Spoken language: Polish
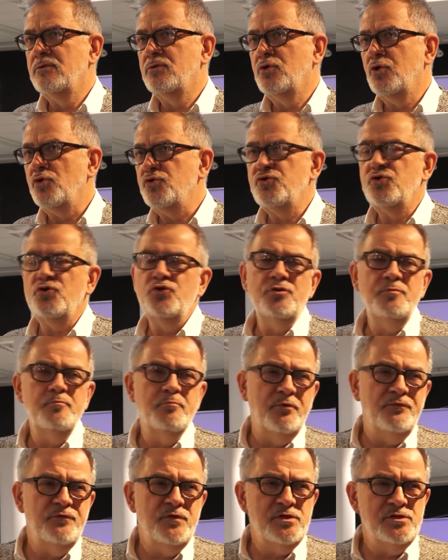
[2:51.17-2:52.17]
to, co im
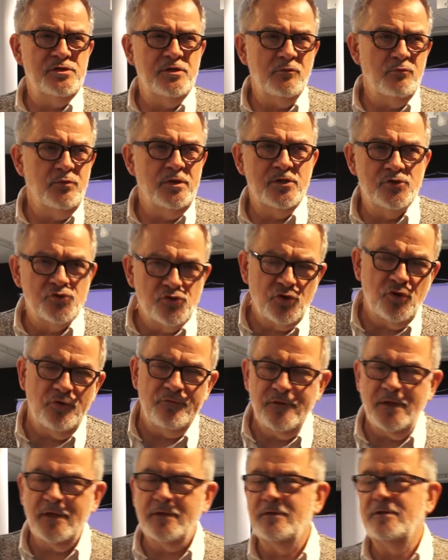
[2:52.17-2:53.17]
powiedział
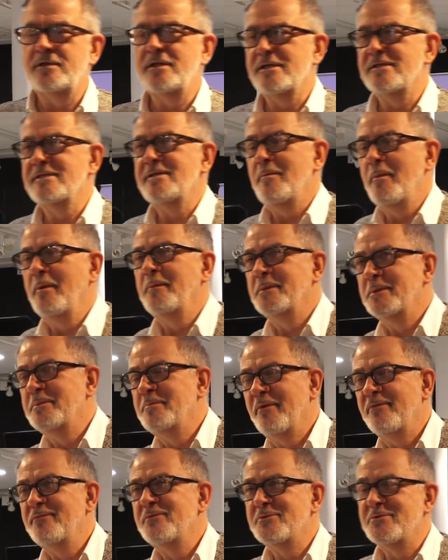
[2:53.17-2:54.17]
Jęczkowiak, ja za moment
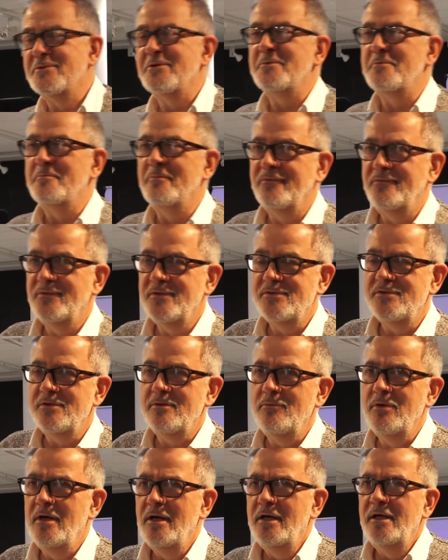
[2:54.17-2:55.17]
powiem, co im
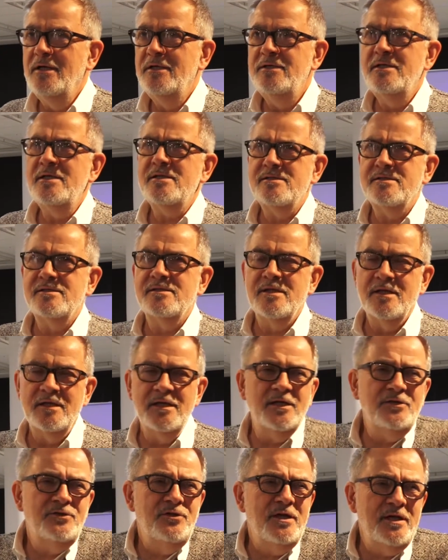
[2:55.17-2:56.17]
powiedział, jest
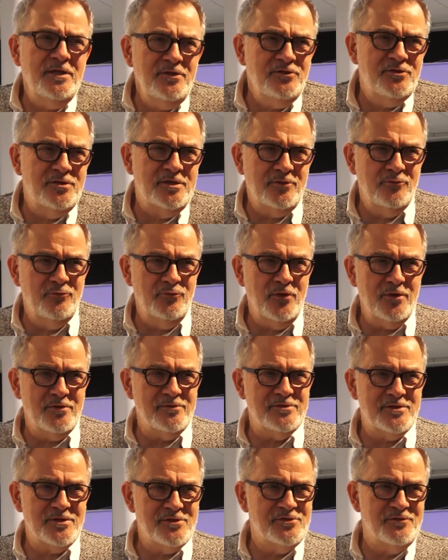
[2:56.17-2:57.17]
na tyle
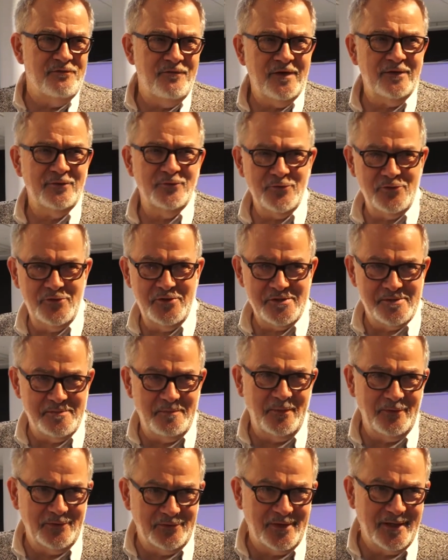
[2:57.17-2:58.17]
intrygujące, że warto się
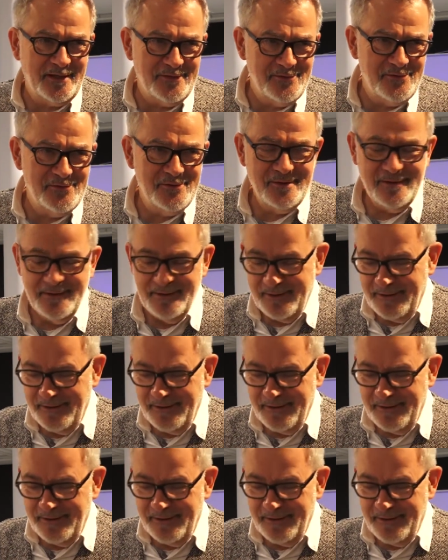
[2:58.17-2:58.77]
spotkać